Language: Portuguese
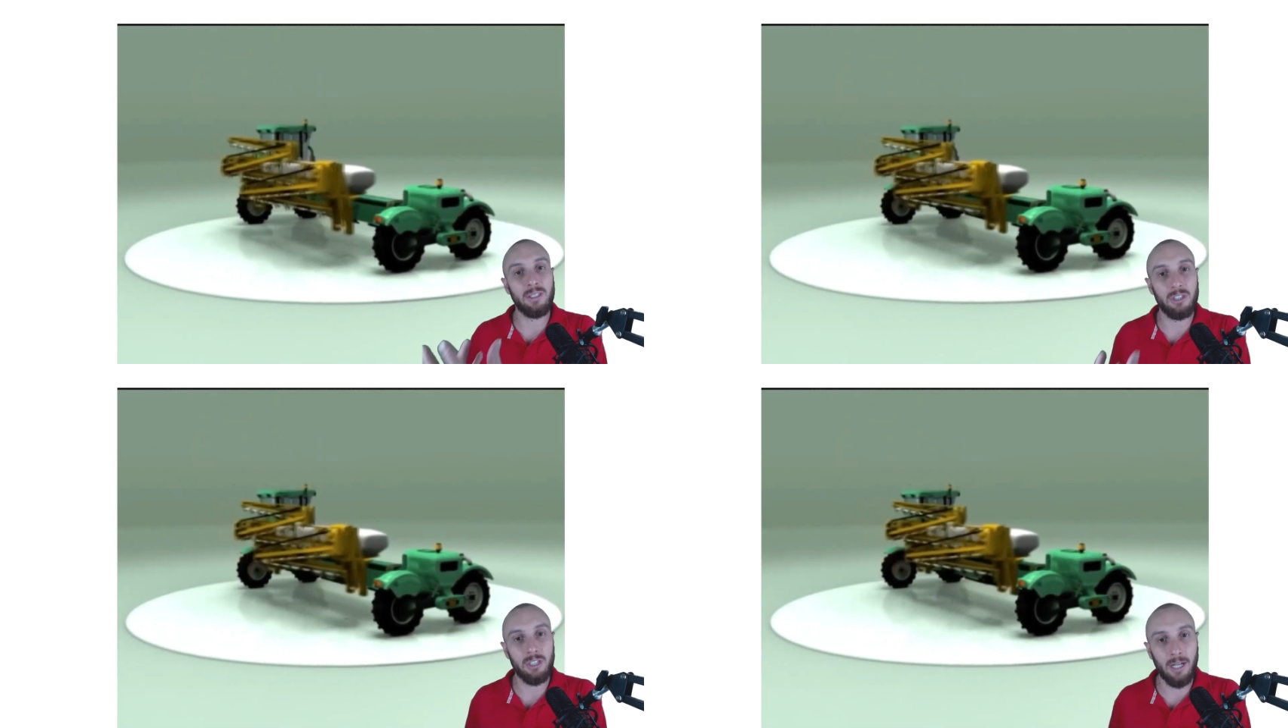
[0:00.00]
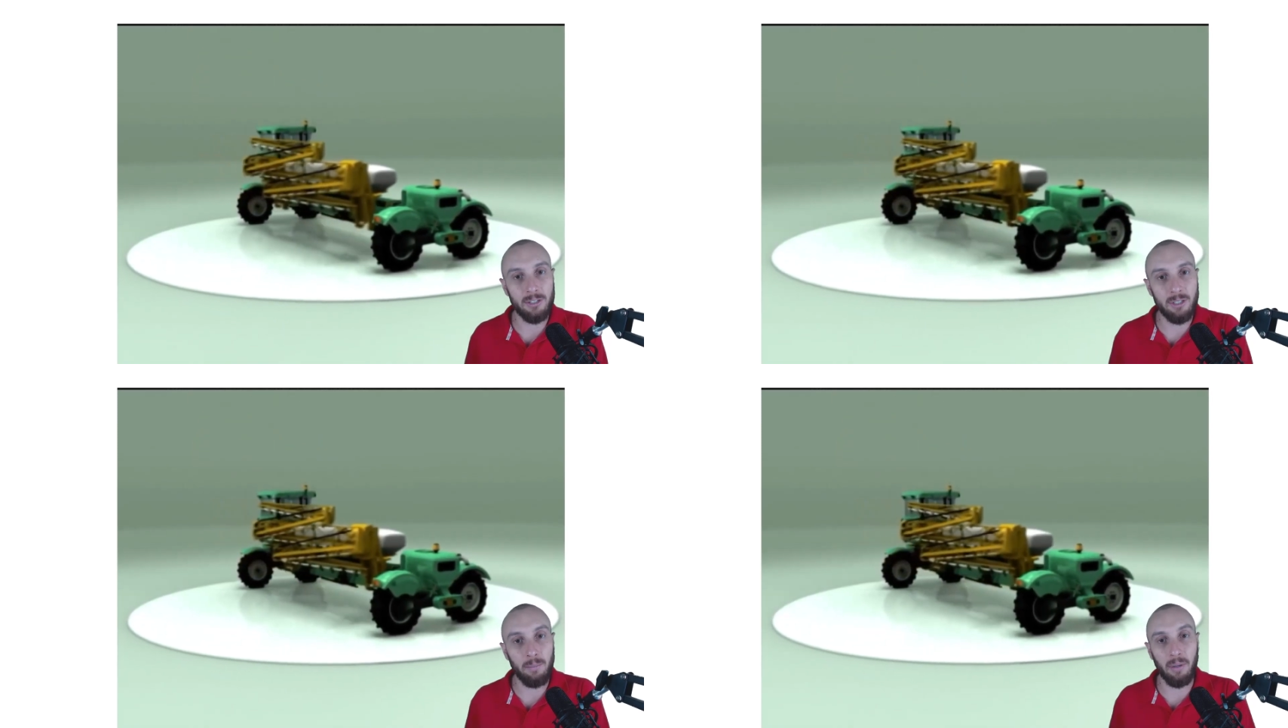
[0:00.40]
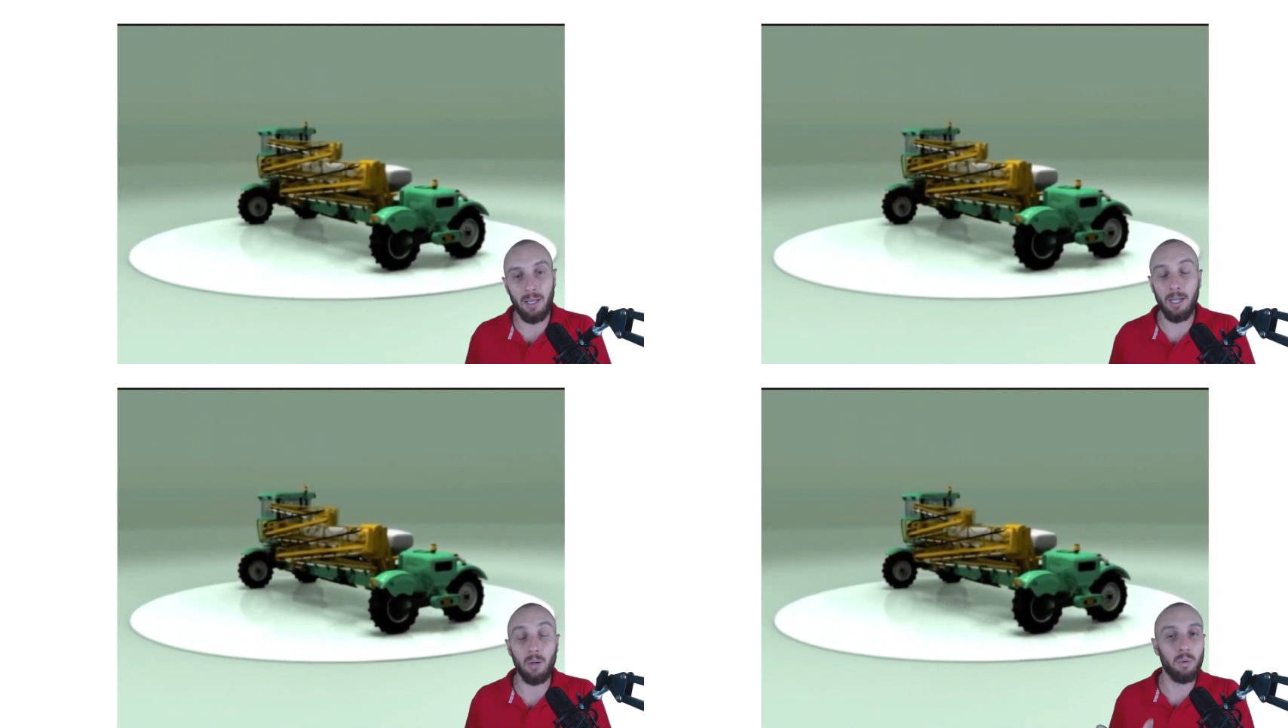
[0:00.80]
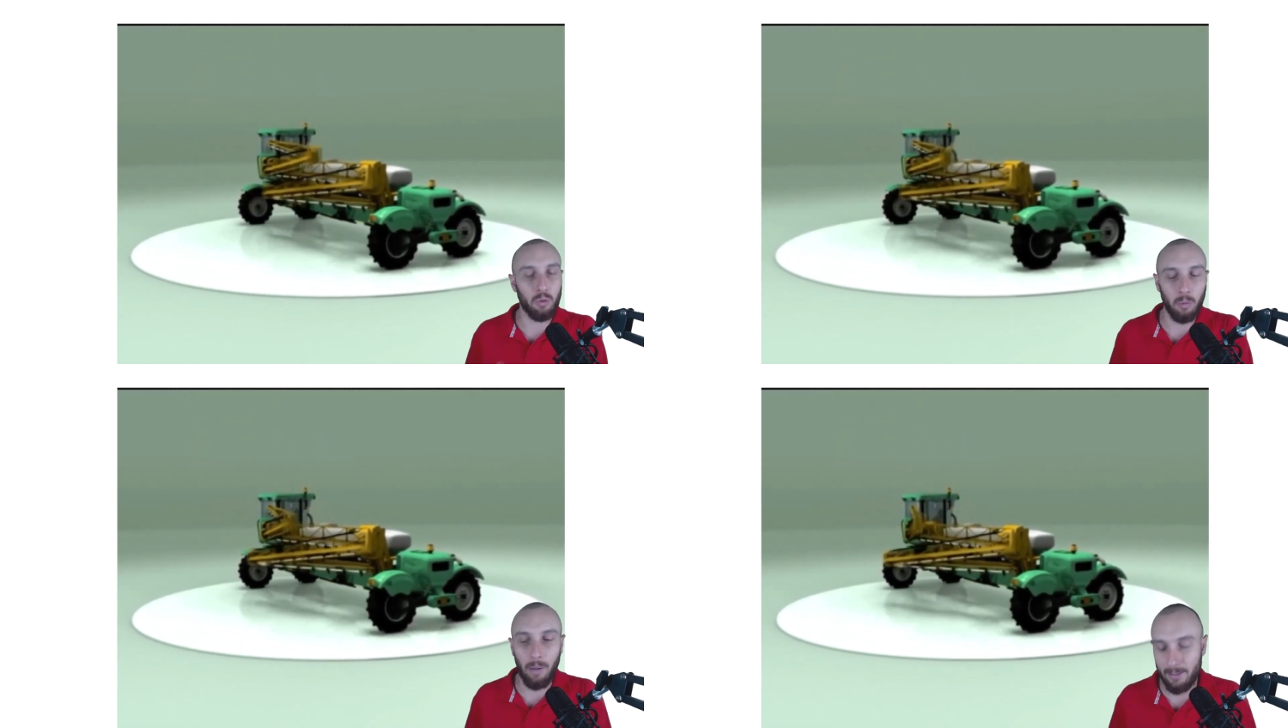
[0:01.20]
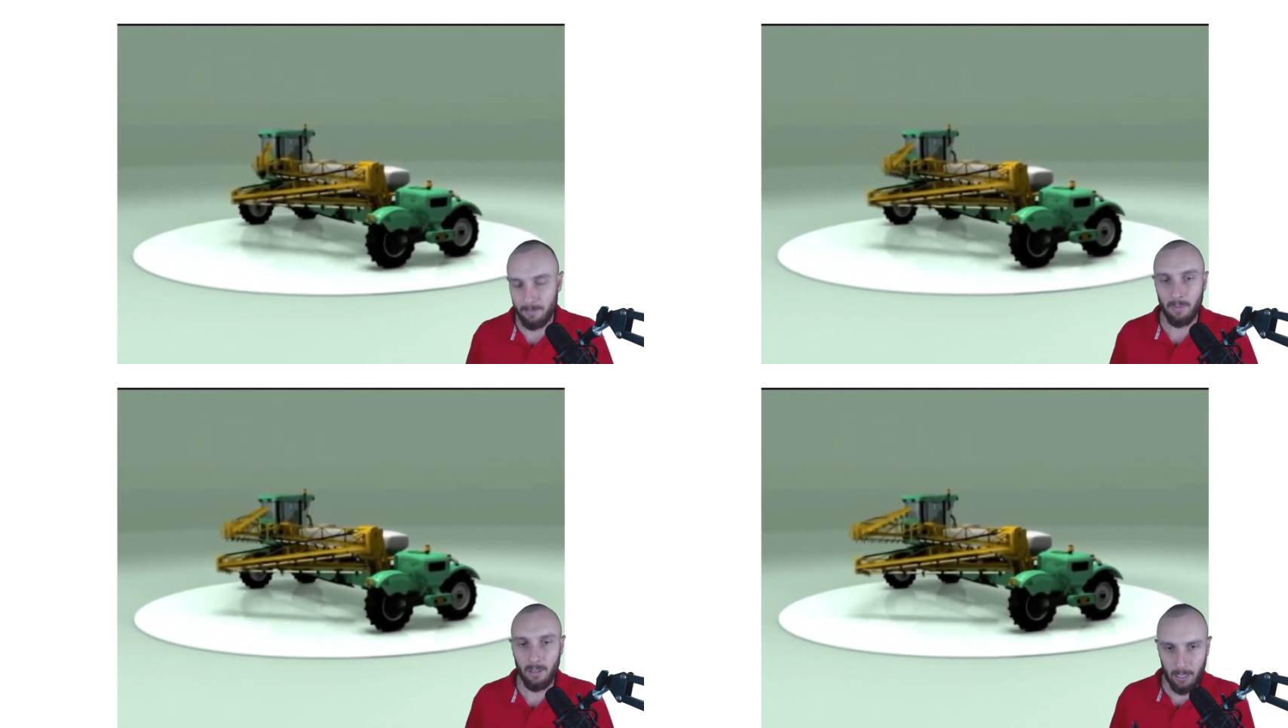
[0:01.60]
gerar desemprego e tudo mais.
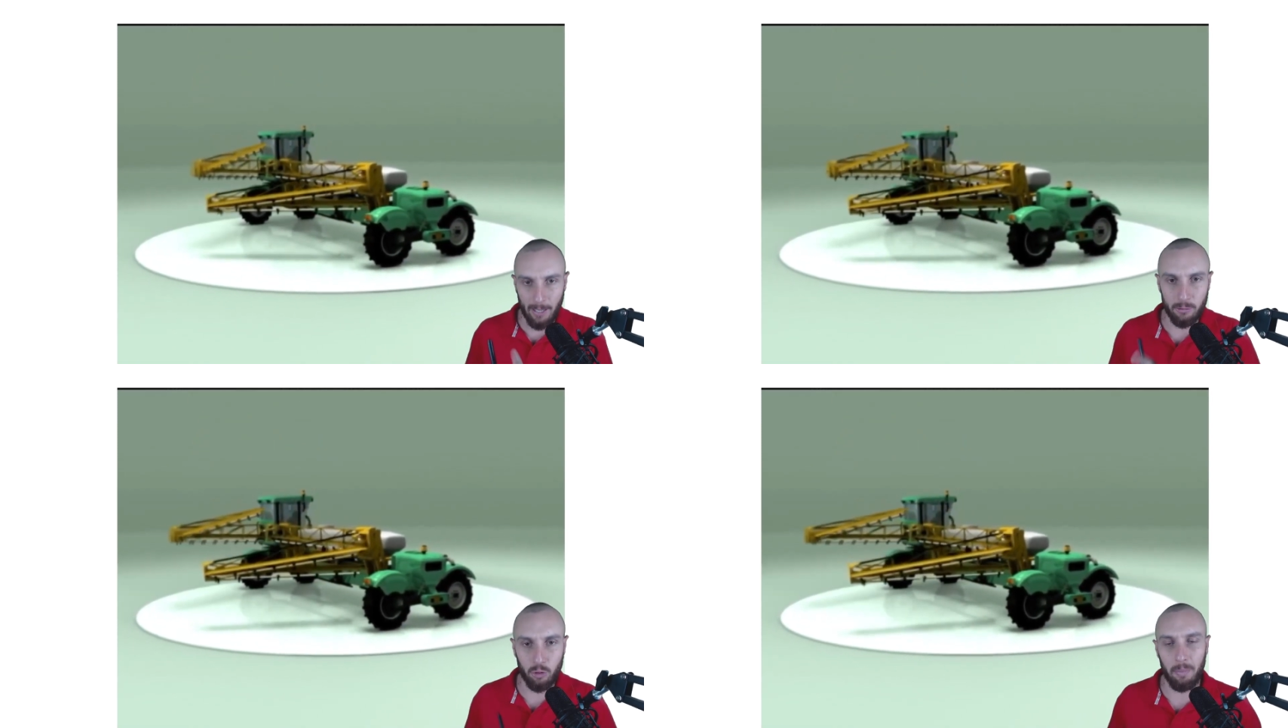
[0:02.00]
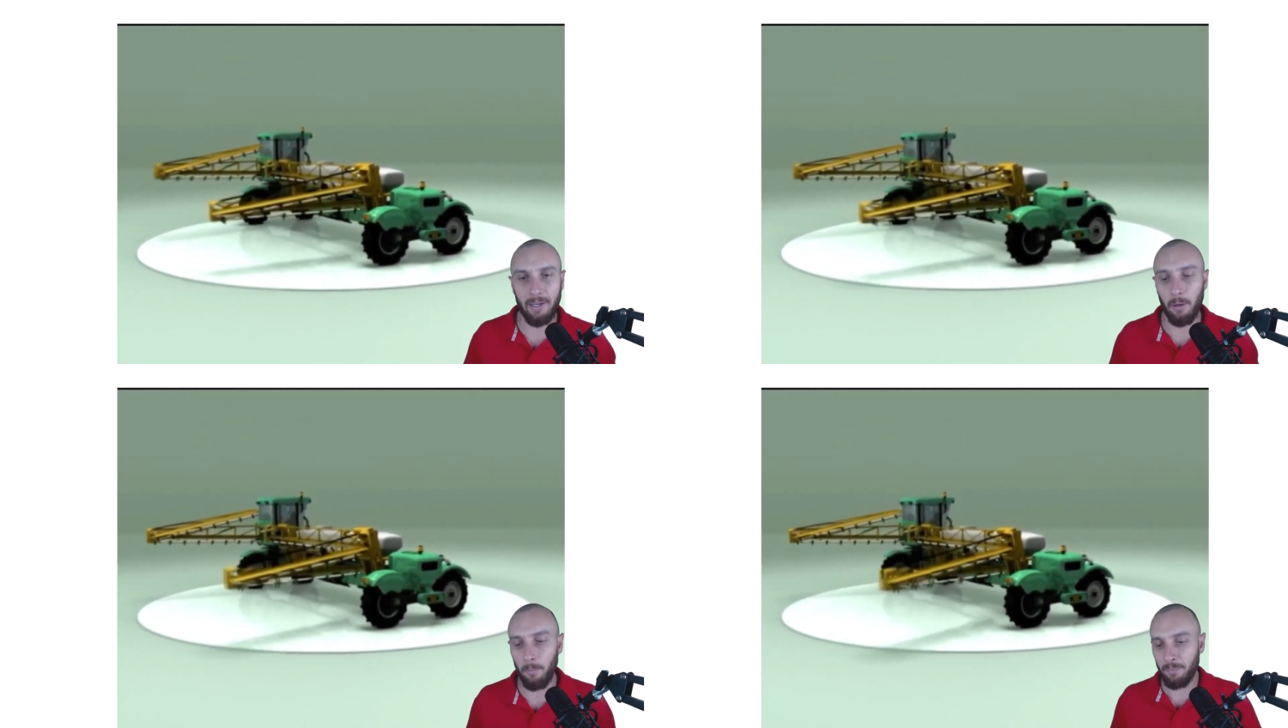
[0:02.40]
Quero a sua opinião.